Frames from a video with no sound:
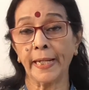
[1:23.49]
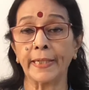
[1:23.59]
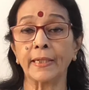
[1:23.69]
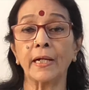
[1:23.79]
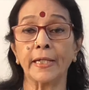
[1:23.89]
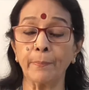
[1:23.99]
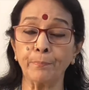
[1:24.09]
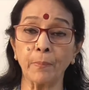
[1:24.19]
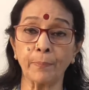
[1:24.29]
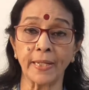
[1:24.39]
ஏன்னா
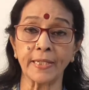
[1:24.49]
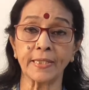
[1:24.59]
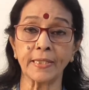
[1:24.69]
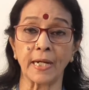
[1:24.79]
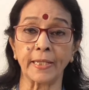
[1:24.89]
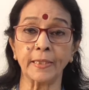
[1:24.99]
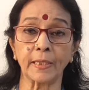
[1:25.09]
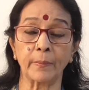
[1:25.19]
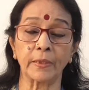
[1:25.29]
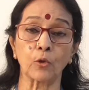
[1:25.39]
இப்ப பெயர்ச்சி
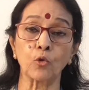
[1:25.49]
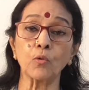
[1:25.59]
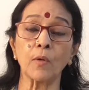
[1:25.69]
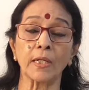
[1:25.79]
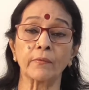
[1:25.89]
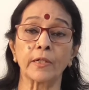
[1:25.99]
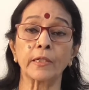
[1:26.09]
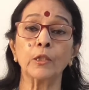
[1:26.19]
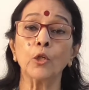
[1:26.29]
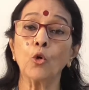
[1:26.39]
அடைந்திருக்கும் இந்த குருவானவர்